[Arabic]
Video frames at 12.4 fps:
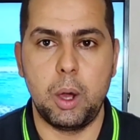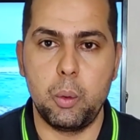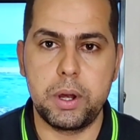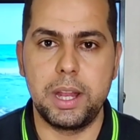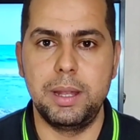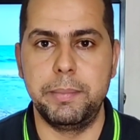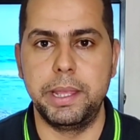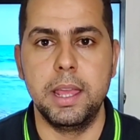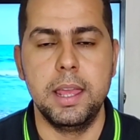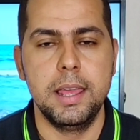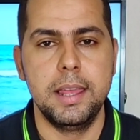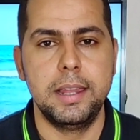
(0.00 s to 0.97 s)
او ريلمي
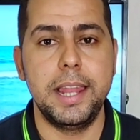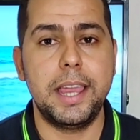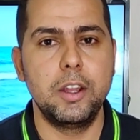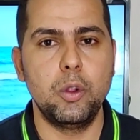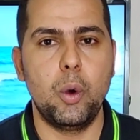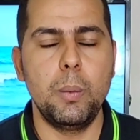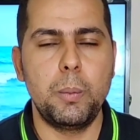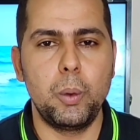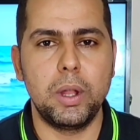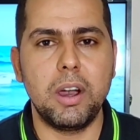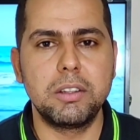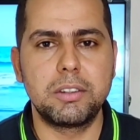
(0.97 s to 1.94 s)
لكن
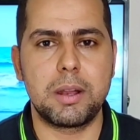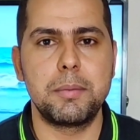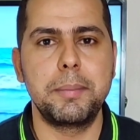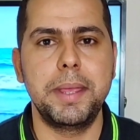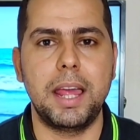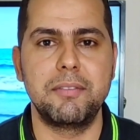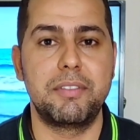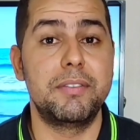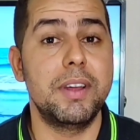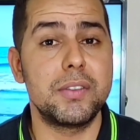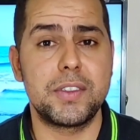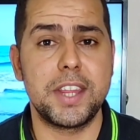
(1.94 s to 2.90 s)
اوبو الاكثر مبيعا في
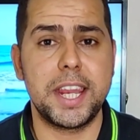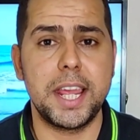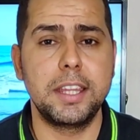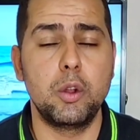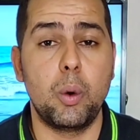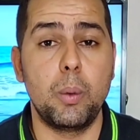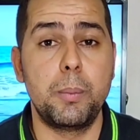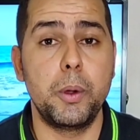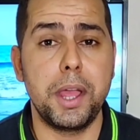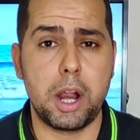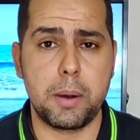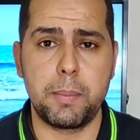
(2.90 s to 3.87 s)
الفئه السعريه دي
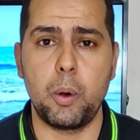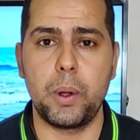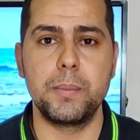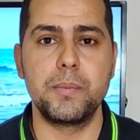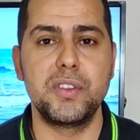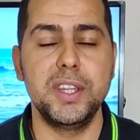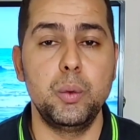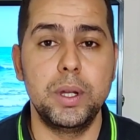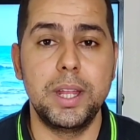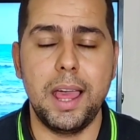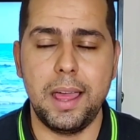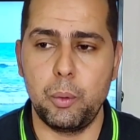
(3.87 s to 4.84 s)
الاوبو اي 54
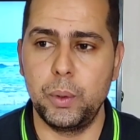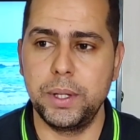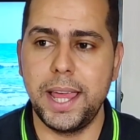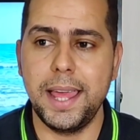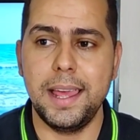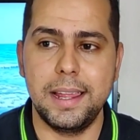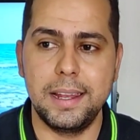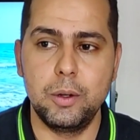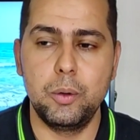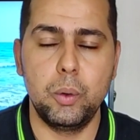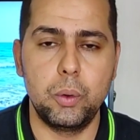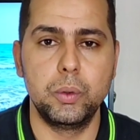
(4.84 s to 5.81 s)
ولا وده
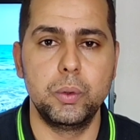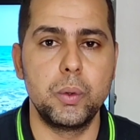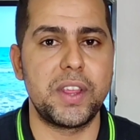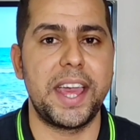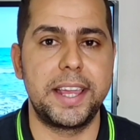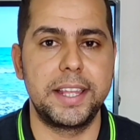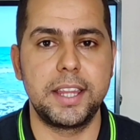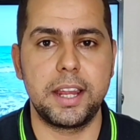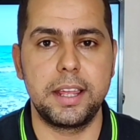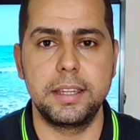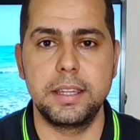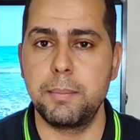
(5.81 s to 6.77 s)
له نسخ
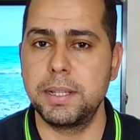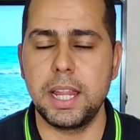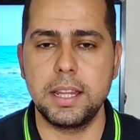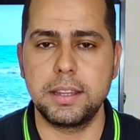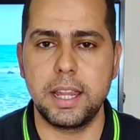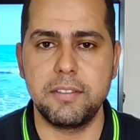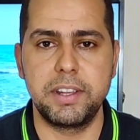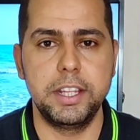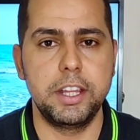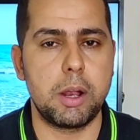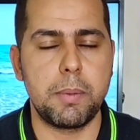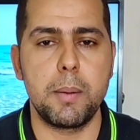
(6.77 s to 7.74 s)
كتيره جدا ب 3000
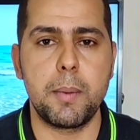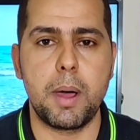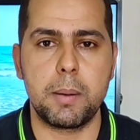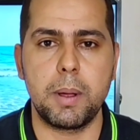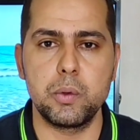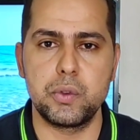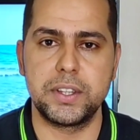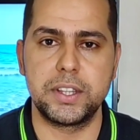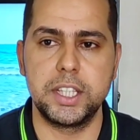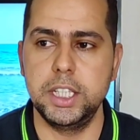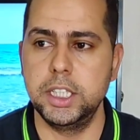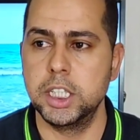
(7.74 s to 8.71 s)
جنيه 4 مع
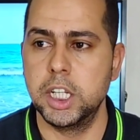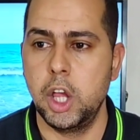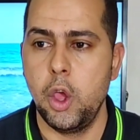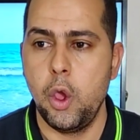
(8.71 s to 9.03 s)
64